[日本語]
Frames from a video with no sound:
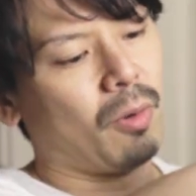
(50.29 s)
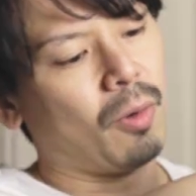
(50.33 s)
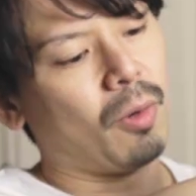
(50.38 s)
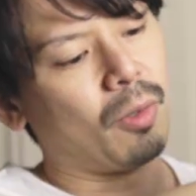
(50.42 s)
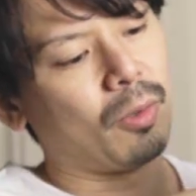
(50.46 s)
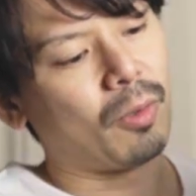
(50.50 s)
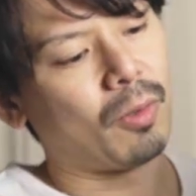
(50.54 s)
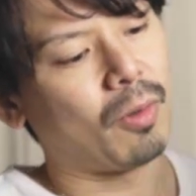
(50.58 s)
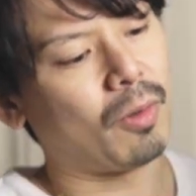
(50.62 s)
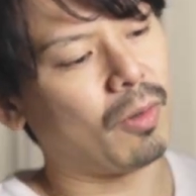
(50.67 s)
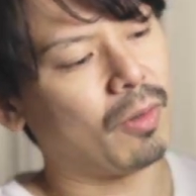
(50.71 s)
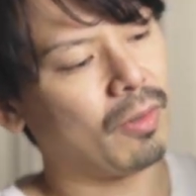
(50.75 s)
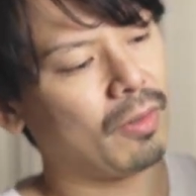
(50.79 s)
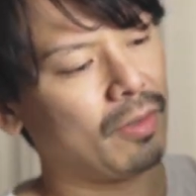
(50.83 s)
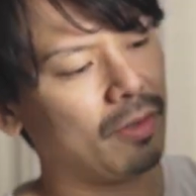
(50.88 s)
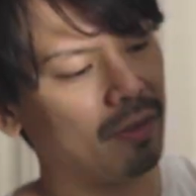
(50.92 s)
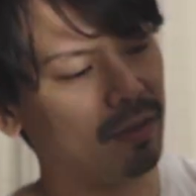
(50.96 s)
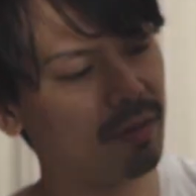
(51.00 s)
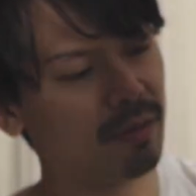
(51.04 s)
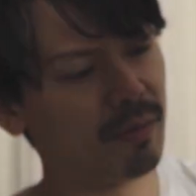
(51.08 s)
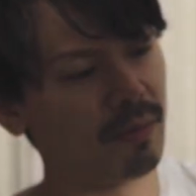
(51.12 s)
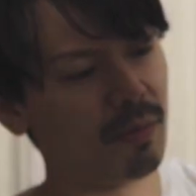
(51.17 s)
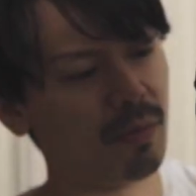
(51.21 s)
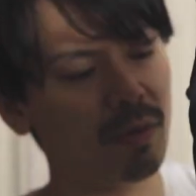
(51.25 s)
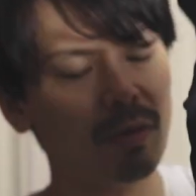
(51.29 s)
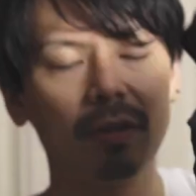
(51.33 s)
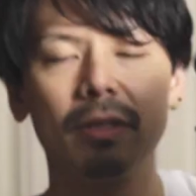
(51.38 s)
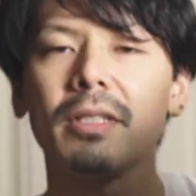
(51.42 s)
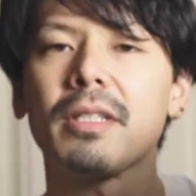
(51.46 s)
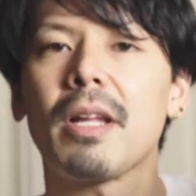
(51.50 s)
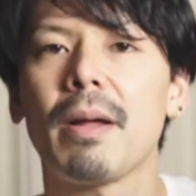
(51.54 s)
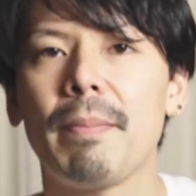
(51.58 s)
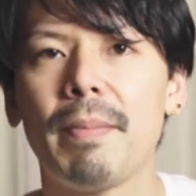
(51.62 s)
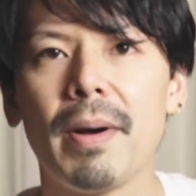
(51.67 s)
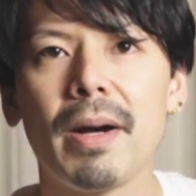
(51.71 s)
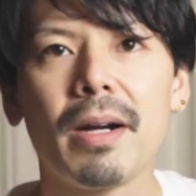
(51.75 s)
この
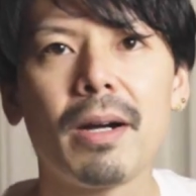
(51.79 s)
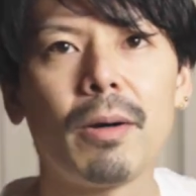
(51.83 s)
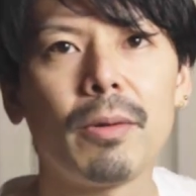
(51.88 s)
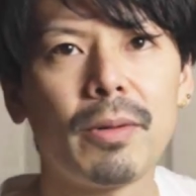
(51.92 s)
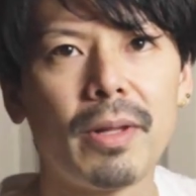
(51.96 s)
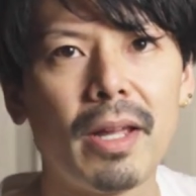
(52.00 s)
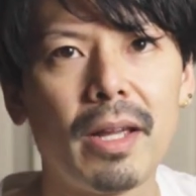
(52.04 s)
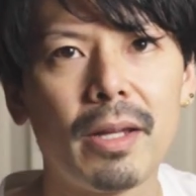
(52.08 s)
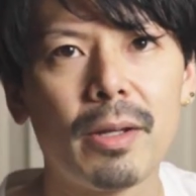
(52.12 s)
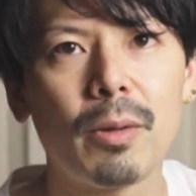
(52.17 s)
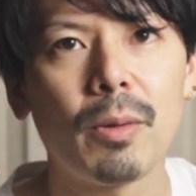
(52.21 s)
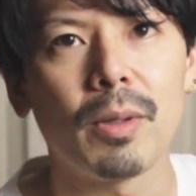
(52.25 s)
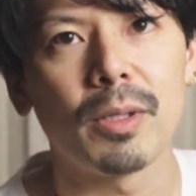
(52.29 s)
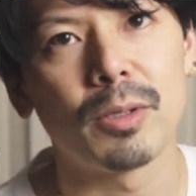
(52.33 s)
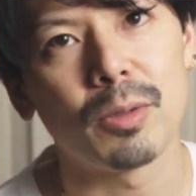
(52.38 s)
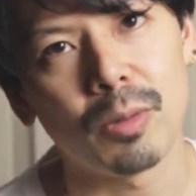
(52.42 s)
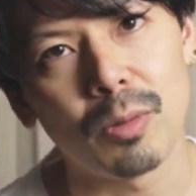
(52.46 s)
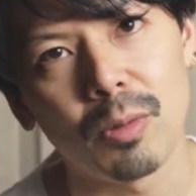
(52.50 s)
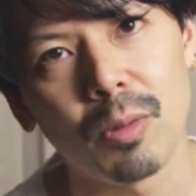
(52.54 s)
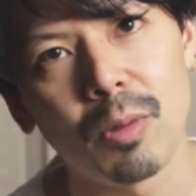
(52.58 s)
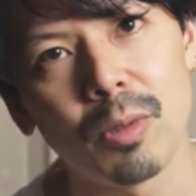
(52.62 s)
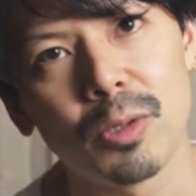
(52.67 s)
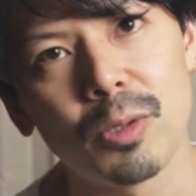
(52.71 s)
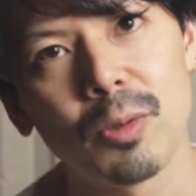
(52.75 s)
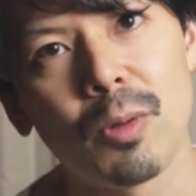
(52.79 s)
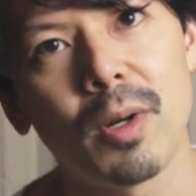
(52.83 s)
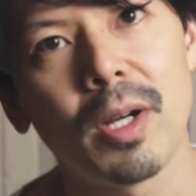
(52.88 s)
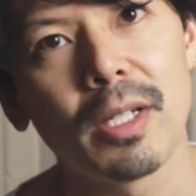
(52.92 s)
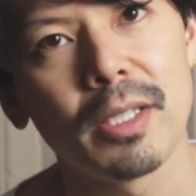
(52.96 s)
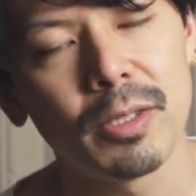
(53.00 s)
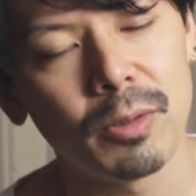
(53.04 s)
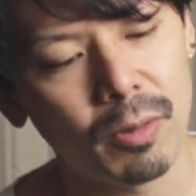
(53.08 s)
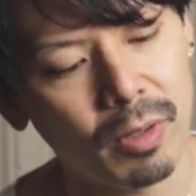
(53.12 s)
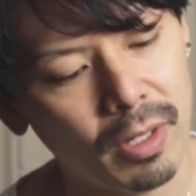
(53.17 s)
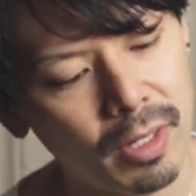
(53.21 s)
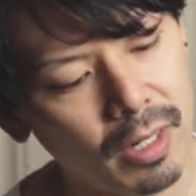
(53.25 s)
モンスターパーカーをね、今日はちょっと紹介
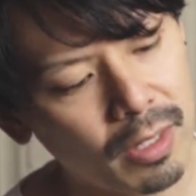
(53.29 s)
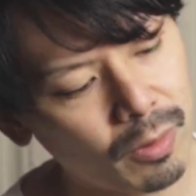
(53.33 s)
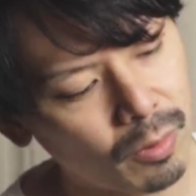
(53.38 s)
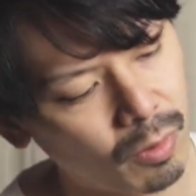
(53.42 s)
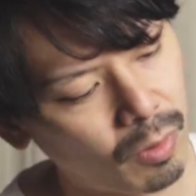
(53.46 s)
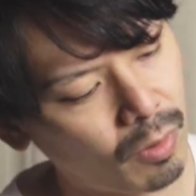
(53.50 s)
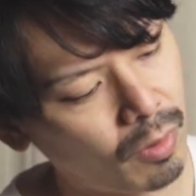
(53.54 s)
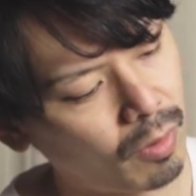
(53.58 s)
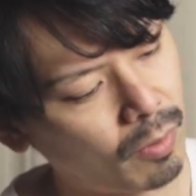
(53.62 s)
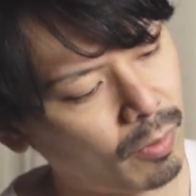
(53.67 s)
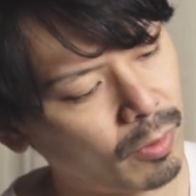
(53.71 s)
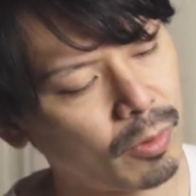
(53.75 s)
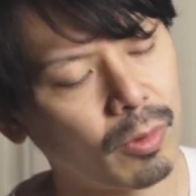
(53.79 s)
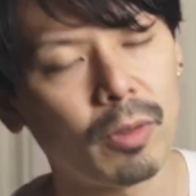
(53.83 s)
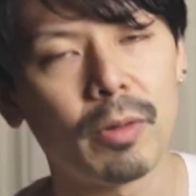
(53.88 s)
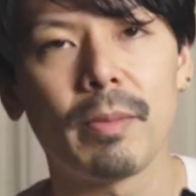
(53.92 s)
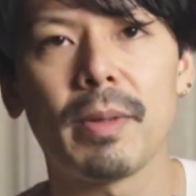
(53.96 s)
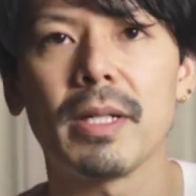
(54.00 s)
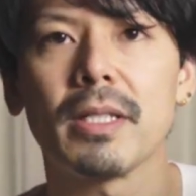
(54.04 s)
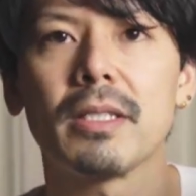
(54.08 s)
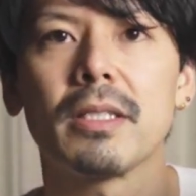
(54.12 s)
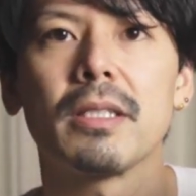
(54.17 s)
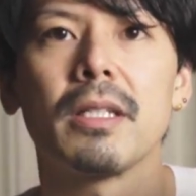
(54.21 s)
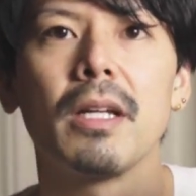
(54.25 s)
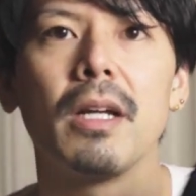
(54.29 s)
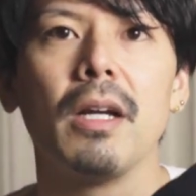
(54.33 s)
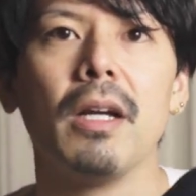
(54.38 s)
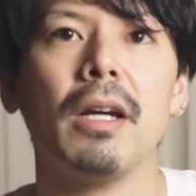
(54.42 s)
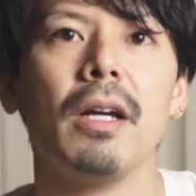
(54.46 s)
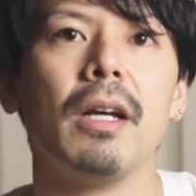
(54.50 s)
しようかなと思っております。